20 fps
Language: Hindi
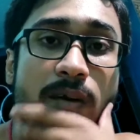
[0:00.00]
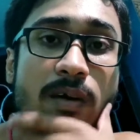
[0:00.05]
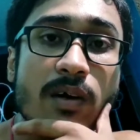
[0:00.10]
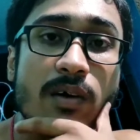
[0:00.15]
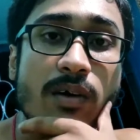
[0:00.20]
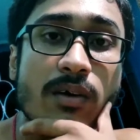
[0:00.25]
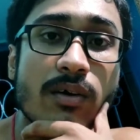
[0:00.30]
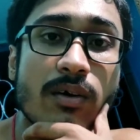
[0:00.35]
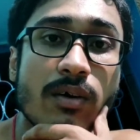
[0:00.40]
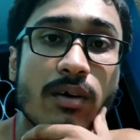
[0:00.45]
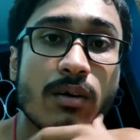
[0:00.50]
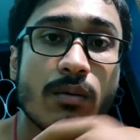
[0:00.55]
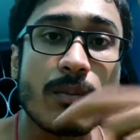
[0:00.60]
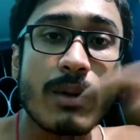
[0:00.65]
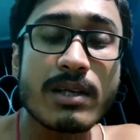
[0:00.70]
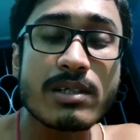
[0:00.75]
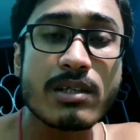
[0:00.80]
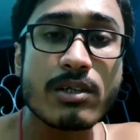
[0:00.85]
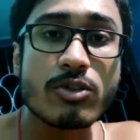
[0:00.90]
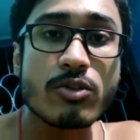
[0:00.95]
और
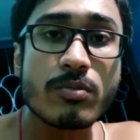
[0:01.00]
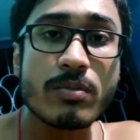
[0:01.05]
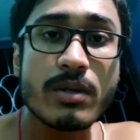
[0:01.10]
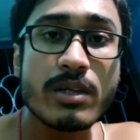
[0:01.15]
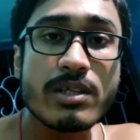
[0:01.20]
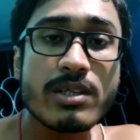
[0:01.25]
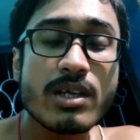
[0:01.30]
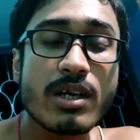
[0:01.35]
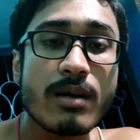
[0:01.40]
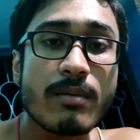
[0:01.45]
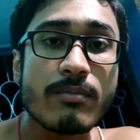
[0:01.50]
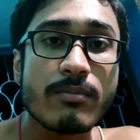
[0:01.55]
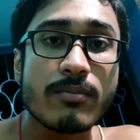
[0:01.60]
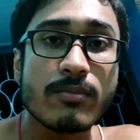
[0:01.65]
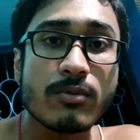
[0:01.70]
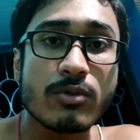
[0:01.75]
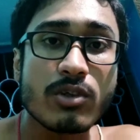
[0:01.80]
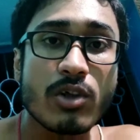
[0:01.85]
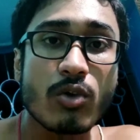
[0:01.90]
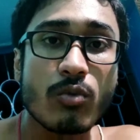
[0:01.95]
बांस का जो ब्रिज है
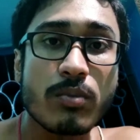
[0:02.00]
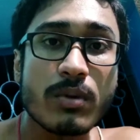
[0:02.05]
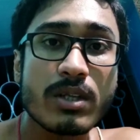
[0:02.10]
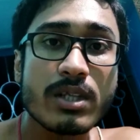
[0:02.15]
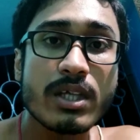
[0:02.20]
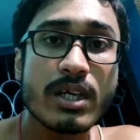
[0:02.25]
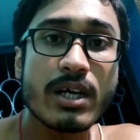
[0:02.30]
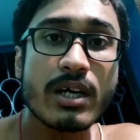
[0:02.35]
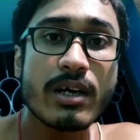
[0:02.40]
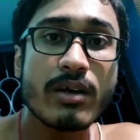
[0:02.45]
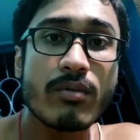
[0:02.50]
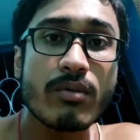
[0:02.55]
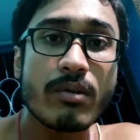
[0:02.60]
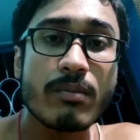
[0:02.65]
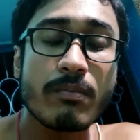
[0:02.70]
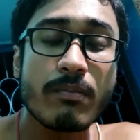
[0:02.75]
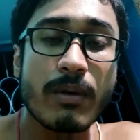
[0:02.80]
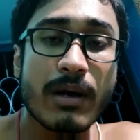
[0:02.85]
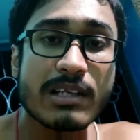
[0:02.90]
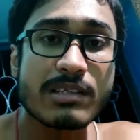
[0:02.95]
हम उसके ऊपर थे खड़े हुए
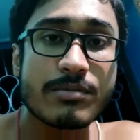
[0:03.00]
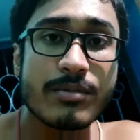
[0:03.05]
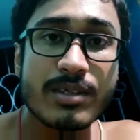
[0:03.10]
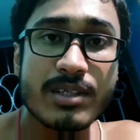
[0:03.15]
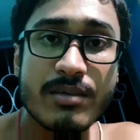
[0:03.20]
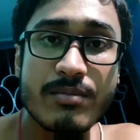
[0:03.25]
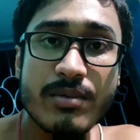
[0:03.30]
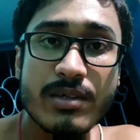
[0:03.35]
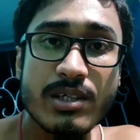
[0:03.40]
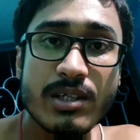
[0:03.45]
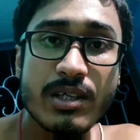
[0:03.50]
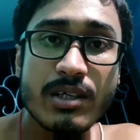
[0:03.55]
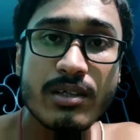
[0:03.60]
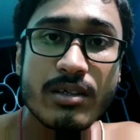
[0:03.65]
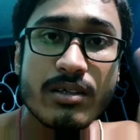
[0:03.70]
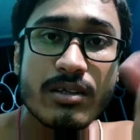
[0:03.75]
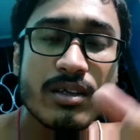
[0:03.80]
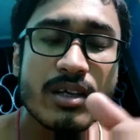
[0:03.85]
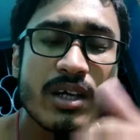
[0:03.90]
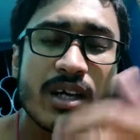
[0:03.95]
बारिश में ऐसे भीग रहे
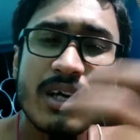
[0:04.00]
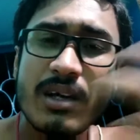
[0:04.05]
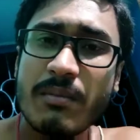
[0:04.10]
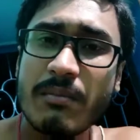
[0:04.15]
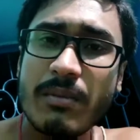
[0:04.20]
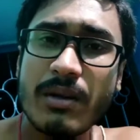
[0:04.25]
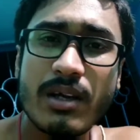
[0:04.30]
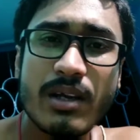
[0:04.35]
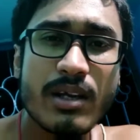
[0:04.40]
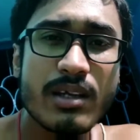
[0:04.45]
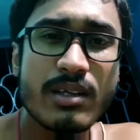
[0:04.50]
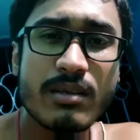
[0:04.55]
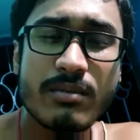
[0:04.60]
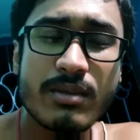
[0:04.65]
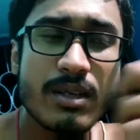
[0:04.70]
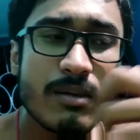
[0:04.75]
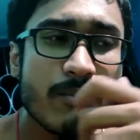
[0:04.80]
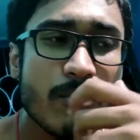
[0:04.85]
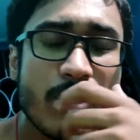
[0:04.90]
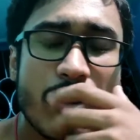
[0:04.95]
थे भीग रहे थे
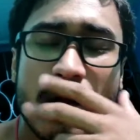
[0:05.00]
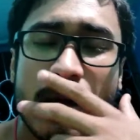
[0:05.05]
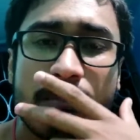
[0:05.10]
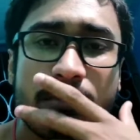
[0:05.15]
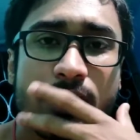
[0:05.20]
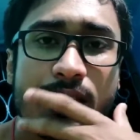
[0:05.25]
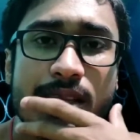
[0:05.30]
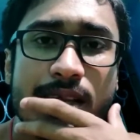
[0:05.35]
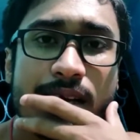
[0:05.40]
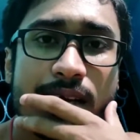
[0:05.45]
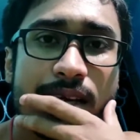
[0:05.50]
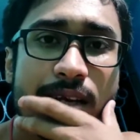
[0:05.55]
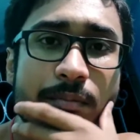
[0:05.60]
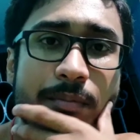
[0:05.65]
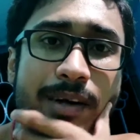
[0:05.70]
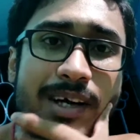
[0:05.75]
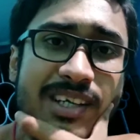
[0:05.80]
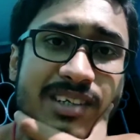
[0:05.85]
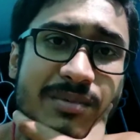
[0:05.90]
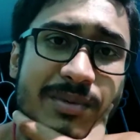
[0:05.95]
मतलब कोई काम धंधा है नहीं
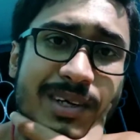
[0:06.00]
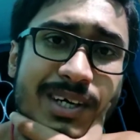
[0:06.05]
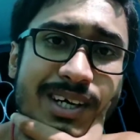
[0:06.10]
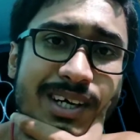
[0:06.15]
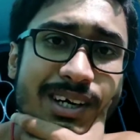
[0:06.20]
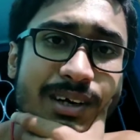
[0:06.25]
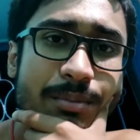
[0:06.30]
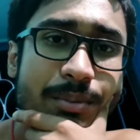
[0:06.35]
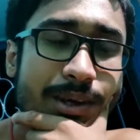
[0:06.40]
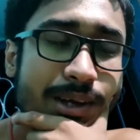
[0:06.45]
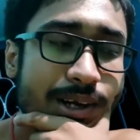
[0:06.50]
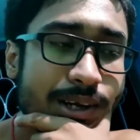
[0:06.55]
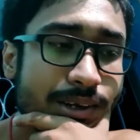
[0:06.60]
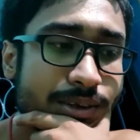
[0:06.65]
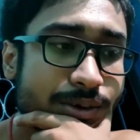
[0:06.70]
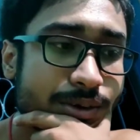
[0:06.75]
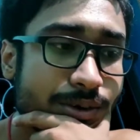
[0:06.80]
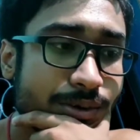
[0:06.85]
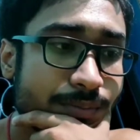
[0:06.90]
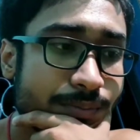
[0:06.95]
बारिश में खड़े खड़े भीग रहे
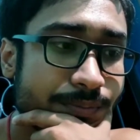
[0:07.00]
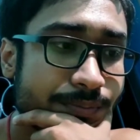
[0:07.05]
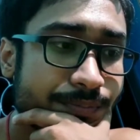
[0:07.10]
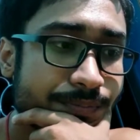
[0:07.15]
दोनों